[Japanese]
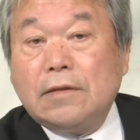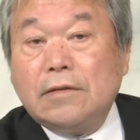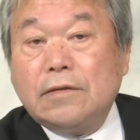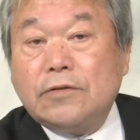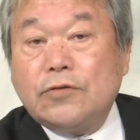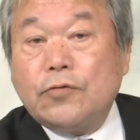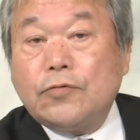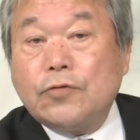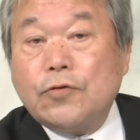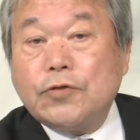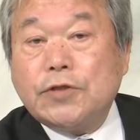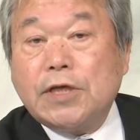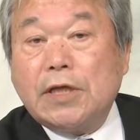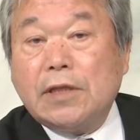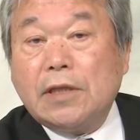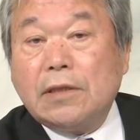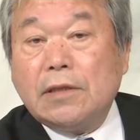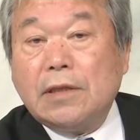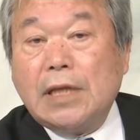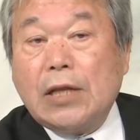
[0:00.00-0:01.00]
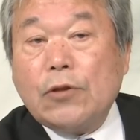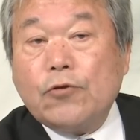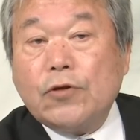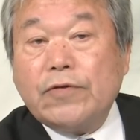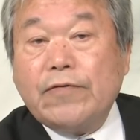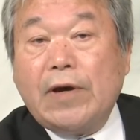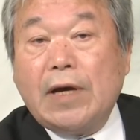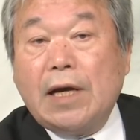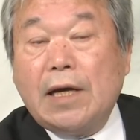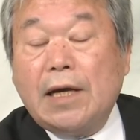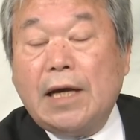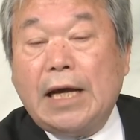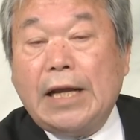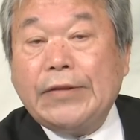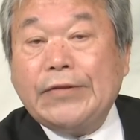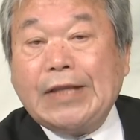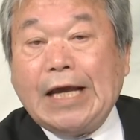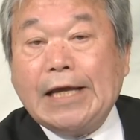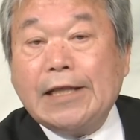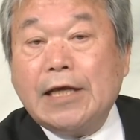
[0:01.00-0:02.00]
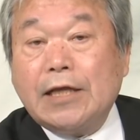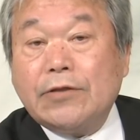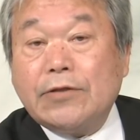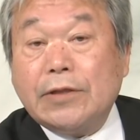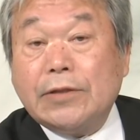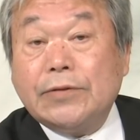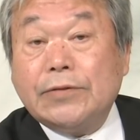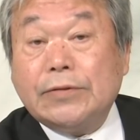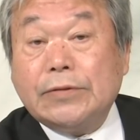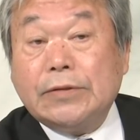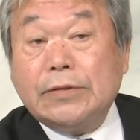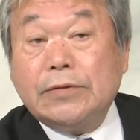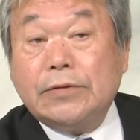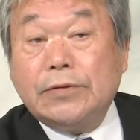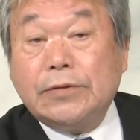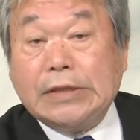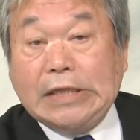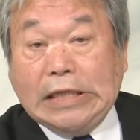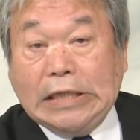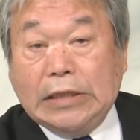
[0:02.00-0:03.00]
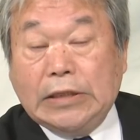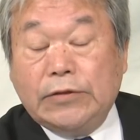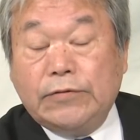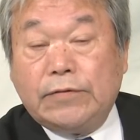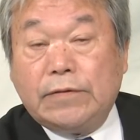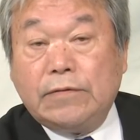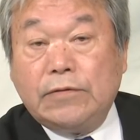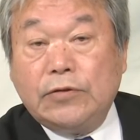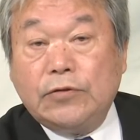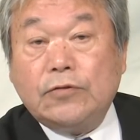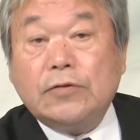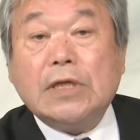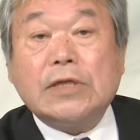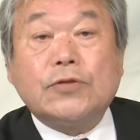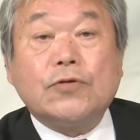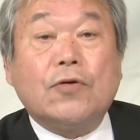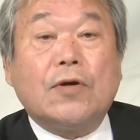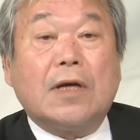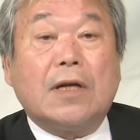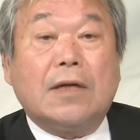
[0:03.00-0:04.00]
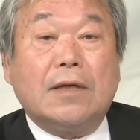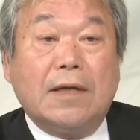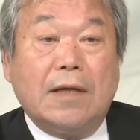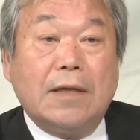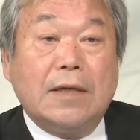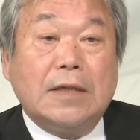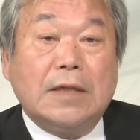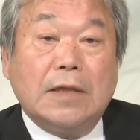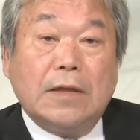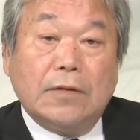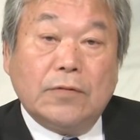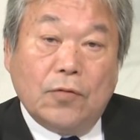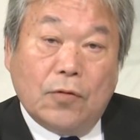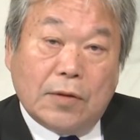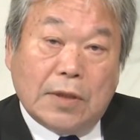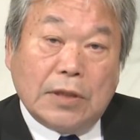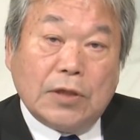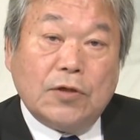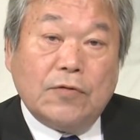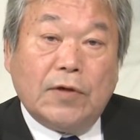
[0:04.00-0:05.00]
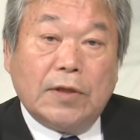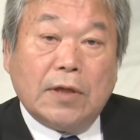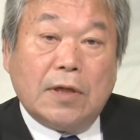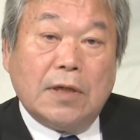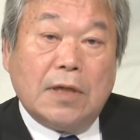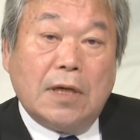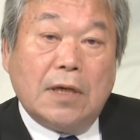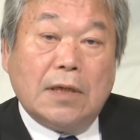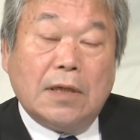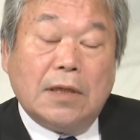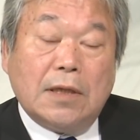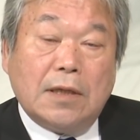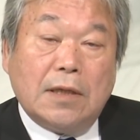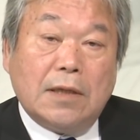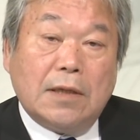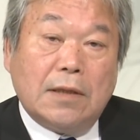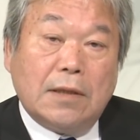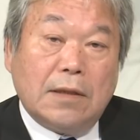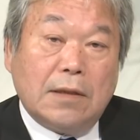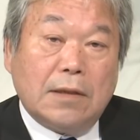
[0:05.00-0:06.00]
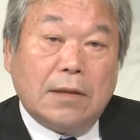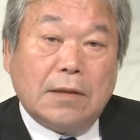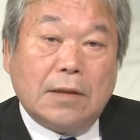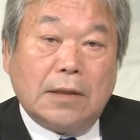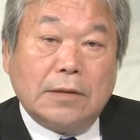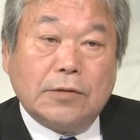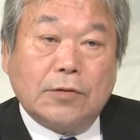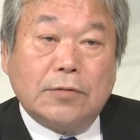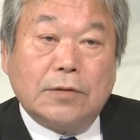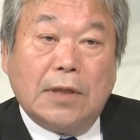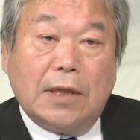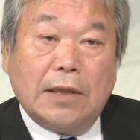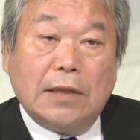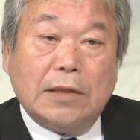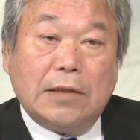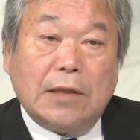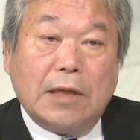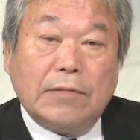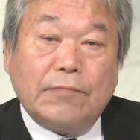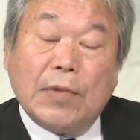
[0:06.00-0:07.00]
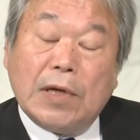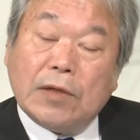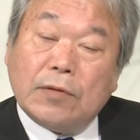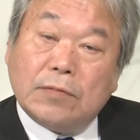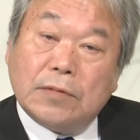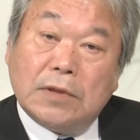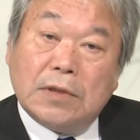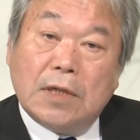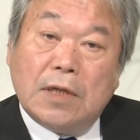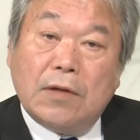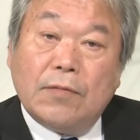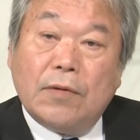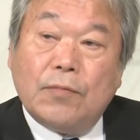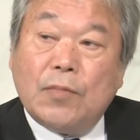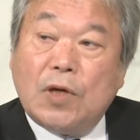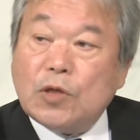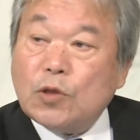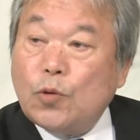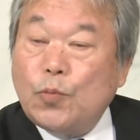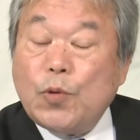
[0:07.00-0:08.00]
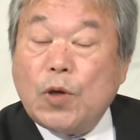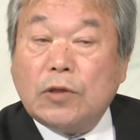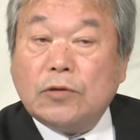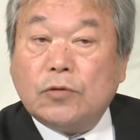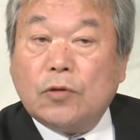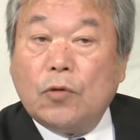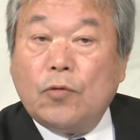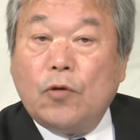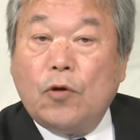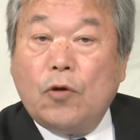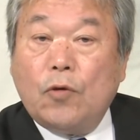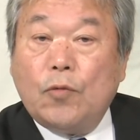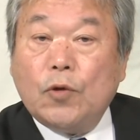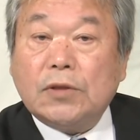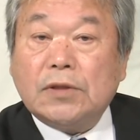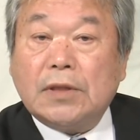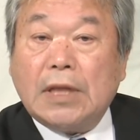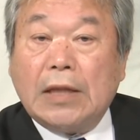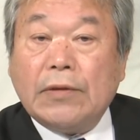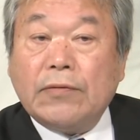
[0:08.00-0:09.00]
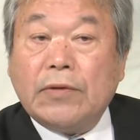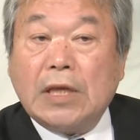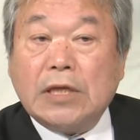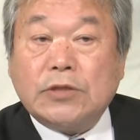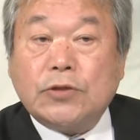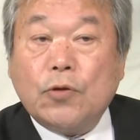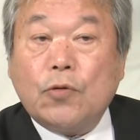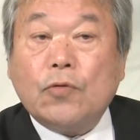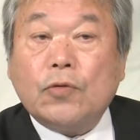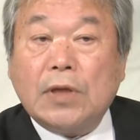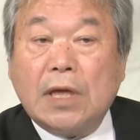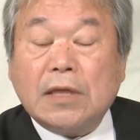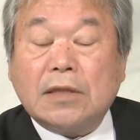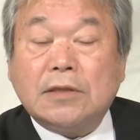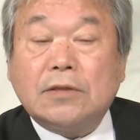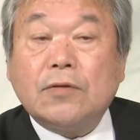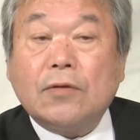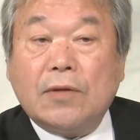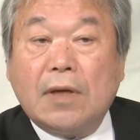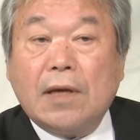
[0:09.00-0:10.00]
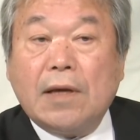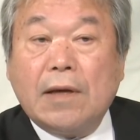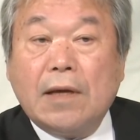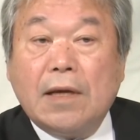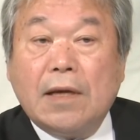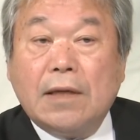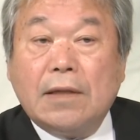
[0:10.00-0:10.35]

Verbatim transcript: 食料支援などには反対だというふうに言うでしょうからねどっか融和的な家族がいて、まあ、丸込めると思ったんでしょうねきっとね、